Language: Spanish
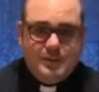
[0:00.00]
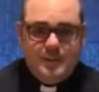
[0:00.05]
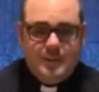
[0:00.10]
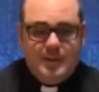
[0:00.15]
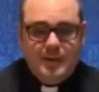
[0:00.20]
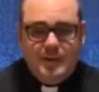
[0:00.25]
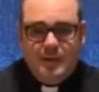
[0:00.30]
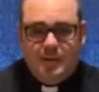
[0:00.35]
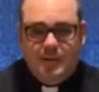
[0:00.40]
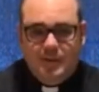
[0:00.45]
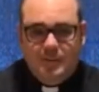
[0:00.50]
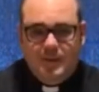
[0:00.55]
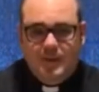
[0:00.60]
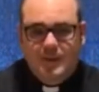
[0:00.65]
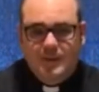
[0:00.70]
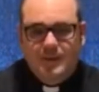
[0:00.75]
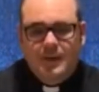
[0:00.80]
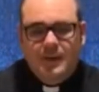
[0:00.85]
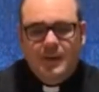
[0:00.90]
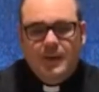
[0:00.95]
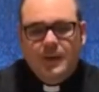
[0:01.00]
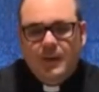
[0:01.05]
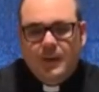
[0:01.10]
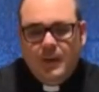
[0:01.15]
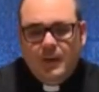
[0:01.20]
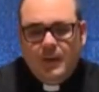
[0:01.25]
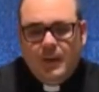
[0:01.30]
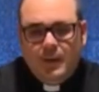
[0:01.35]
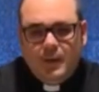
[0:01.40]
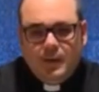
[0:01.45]
amar a los demás.
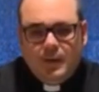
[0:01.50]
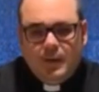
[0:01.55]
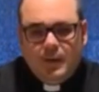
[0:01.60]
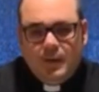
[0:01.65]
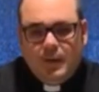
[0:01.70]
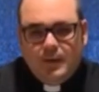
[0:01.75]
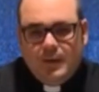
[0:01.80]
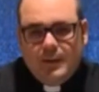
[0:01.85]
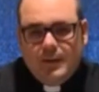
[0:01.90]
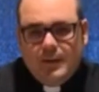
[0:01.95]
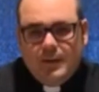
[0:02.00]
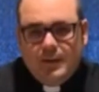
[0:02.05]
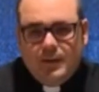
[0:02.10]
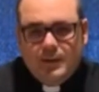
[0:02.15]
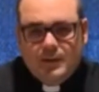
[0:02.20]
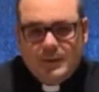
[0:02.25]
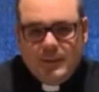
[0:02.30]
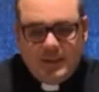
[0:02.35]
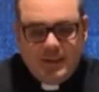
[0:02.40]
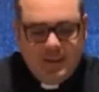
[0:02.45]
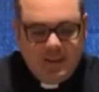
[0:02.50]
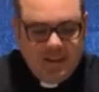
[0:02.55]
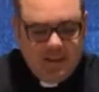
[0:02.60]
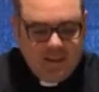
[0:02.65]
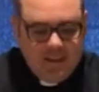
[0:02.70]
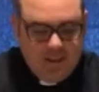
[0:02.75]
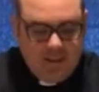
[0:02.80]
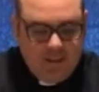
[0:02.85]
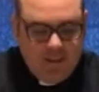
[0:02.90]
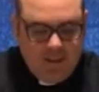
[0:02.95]
Todas estas cosas
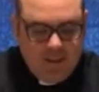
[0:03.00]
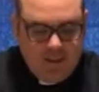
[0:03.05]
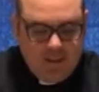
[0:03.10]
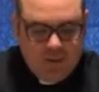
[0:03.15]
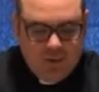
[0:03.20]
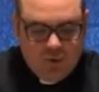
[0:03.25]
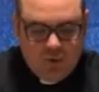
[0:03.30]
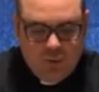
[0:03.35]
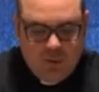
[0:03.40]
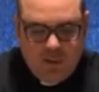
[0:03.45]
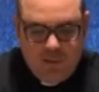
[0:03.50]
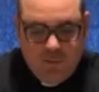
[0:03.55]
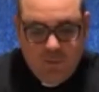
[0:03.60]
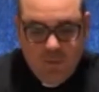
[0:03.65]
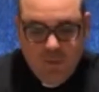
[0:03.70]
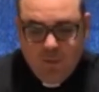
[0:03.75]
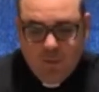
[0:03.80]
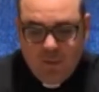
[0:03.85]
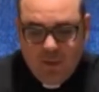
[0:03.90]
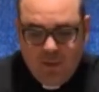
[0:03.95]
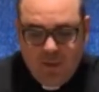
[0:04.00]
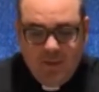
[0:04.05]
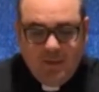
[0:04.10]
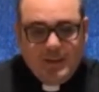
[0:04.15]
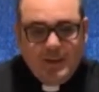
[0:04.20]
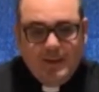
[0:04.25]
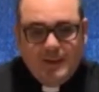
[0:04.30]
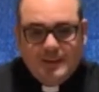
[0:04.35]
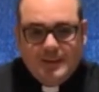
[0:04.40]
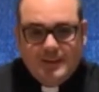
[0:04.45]
que suenan muy
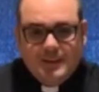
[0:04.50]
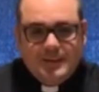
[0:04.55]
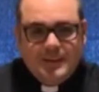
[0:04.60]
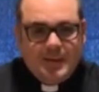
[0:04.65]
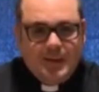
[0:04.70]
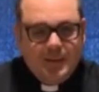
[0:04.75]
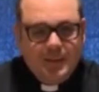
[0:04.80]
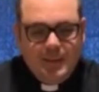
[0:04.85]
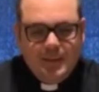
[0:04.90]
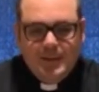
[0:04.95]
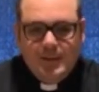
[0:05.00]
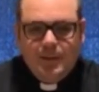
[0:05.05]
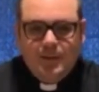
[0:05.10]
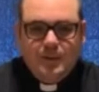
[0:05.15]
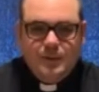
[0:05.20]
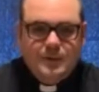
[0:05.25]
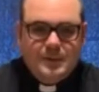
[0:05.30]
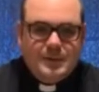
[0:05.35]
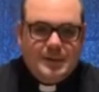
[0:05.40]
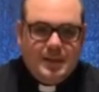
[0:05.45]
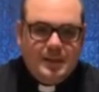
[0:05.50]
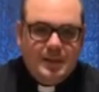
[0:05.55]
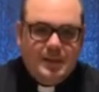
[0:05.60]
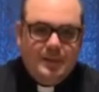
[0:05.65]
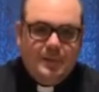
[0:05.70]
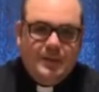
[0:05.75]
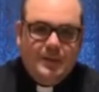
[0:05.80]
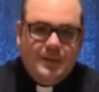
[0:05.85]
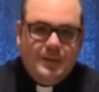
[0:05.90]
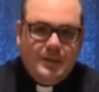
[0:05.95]
bonitas, que se repiten
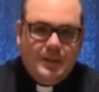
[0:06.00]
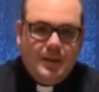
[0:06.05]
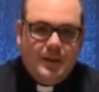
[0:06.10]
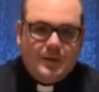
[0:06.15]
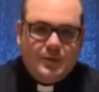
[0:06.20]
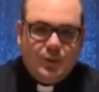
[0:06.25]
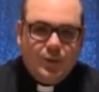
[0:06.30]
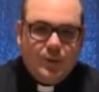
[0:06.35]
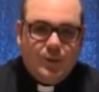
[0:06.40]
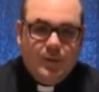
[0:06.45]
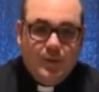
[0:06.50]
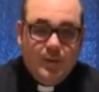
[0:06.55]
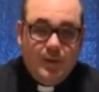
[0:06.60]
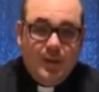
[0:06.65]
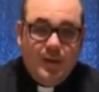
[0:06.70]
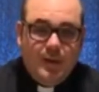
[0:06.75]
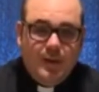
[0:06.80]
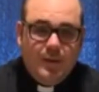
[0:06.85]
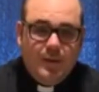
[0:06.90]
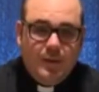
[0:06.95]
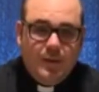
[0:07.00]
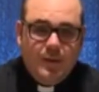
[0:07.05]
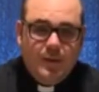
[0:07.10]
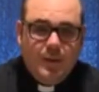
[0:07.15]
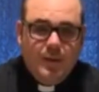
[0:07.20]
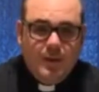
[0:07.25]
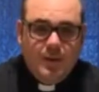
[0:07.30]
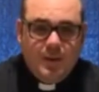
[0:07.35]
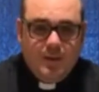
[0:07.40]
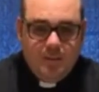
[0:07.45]
constantemente en la sociedad,
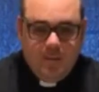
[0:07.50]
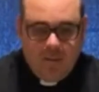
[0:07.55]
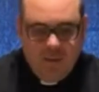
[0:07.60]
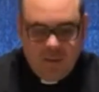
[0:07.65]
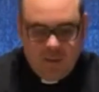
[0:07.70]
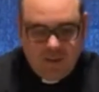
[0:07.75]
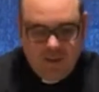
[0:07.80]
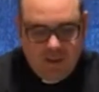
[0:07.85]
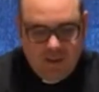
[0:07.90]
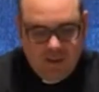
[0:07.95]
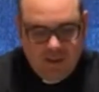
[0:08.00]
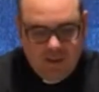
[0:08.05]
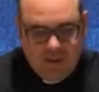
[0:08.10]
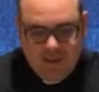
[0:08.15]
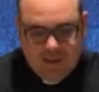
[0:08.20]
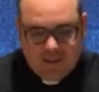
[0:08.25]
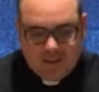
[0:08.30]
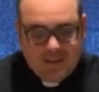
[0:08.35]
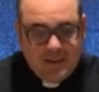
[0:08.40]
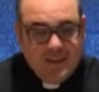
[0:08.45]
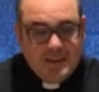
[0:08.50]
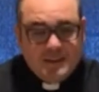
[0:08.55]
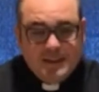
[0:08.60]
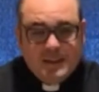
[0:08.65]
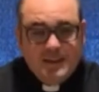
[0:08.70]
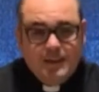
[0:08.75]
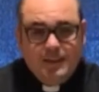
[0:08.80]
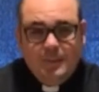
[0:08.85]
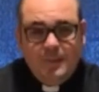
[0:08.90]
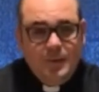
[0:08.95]
pero que crea seres
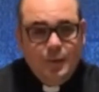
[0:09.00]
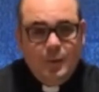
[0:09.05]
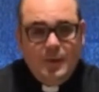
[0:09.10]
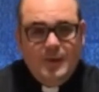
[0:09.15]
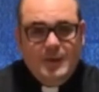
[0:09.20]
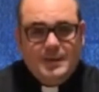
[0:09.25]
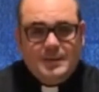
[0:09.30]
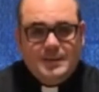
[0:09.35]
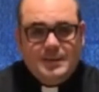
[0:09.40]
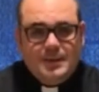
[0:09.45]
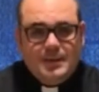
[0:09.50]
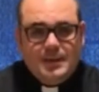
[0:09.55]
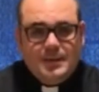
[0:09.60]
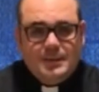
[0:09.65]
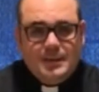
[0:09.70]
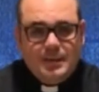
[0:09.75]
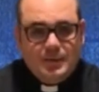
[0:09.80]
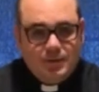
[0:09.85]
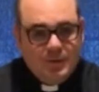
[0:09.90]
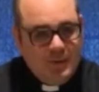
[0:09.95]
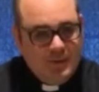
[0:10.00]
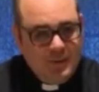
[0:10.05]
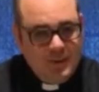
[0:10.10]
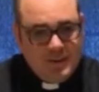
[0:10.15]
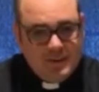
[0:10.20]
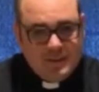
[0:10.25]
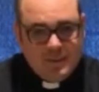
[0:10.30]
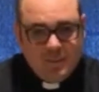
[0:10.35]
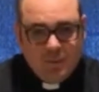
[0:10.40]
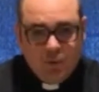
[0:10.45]
individualistas, que
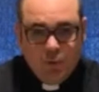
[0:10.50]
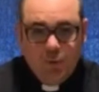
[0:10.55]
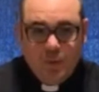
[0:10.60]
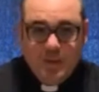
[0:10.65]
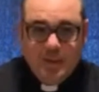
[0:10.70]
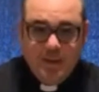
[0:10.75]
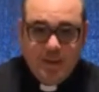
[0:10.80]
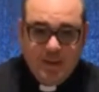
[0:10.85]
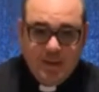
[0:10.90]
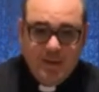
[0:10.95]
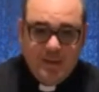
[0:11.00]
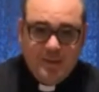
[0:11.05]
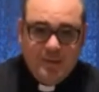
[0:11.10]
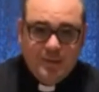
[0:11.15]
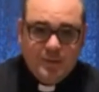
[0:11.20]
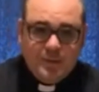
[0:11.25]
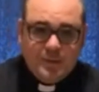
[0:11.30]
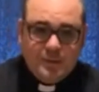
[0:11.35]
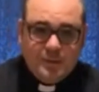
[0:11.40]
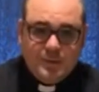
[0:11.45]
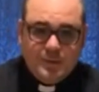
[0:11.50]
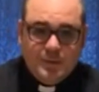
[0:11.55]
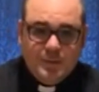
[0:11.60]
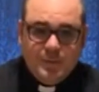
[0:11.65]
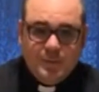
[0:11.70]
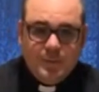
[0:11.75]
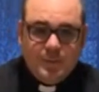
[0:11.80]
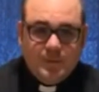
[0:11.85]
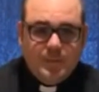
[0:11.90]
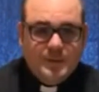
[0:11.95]
solamente se preocupan de ellos
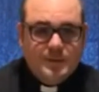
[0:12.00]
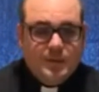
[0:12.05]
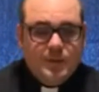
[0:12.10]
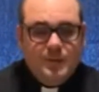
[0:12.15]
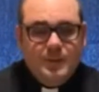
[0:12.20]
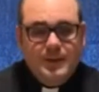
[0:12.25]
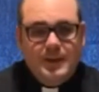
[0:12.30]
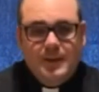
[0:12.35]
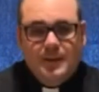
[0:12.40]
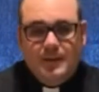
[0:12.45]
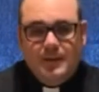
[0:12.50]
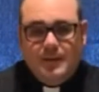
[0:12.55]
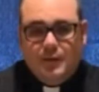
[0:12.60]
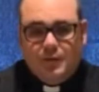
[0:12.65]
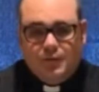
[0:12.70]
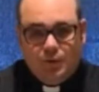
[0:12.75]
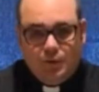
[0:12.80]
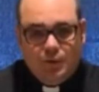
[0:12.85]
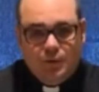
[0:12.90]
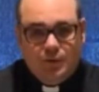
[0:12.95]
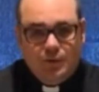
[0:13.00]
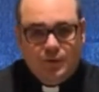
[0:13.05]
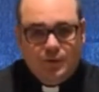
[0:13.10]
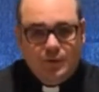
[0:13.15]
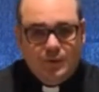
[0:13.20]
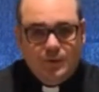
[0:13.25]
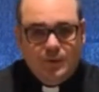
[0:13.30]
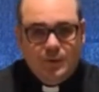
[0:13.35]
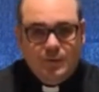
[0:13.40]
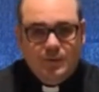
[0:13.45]
y se olvidan de los otros,
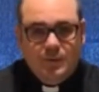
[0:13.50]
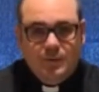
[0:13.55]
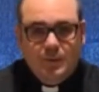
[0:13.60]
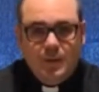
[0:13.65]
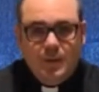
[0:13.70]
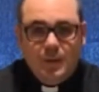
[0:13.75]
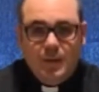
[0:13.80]
¿no?